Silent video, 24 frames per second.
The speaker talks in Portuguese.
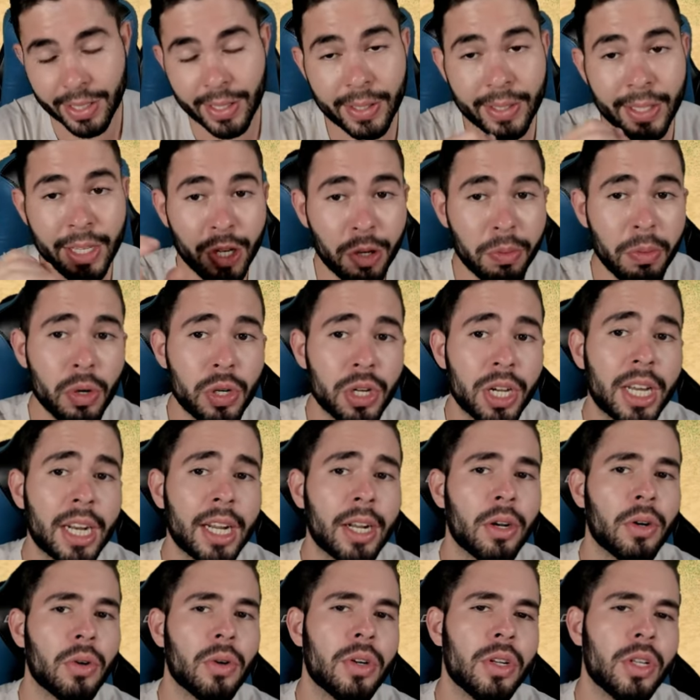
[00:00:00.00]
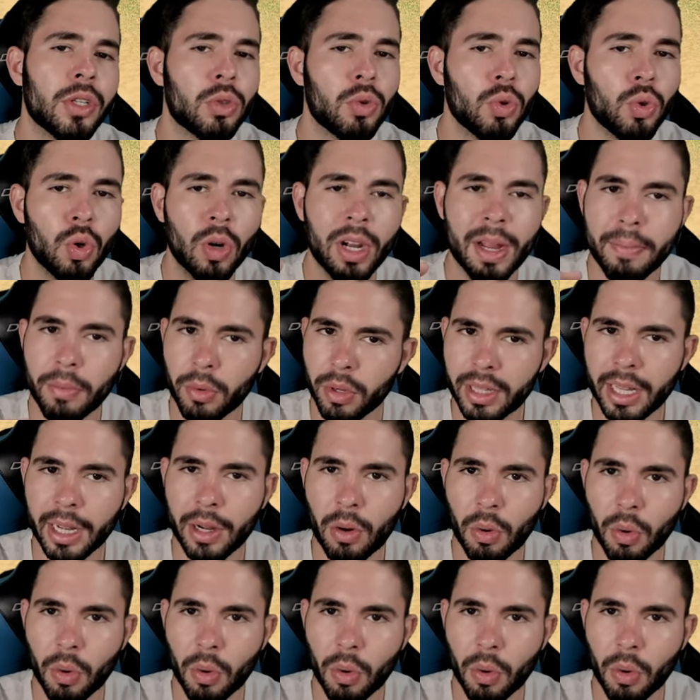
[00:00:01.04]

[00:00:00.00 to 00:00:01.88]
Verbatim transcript: esses 5 mil de grana no início do jogo é muita